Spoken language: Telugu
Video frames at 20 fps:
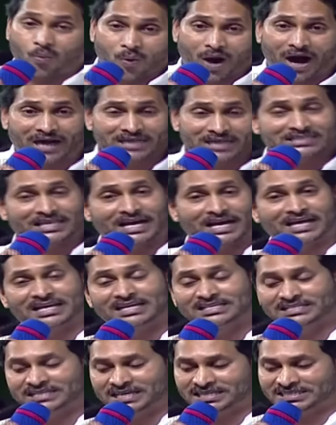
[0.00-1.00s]

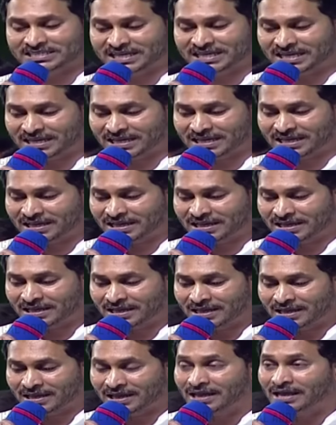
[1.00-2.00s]
వాగ్దానం చేసి
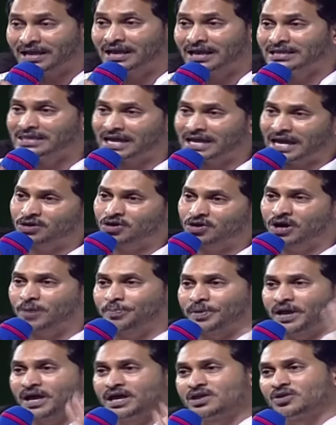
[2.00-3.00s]
దానికి ఒక
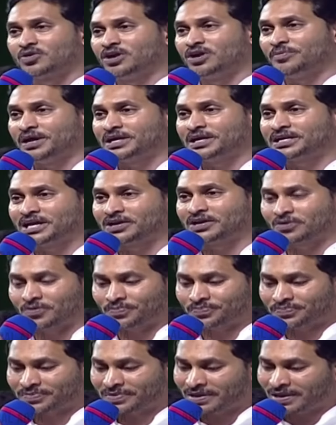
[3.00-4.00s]
పేరు కూడా పెట్టారు
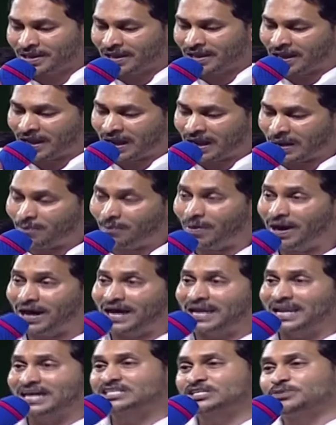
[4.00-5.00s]

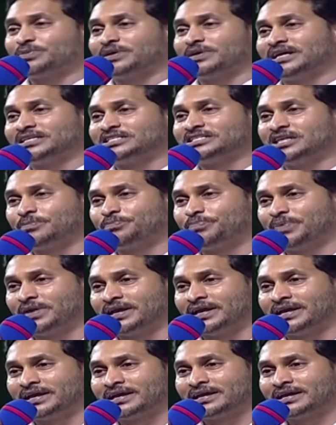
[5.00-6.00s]
మహాలక్ష్మి అని చెప్పి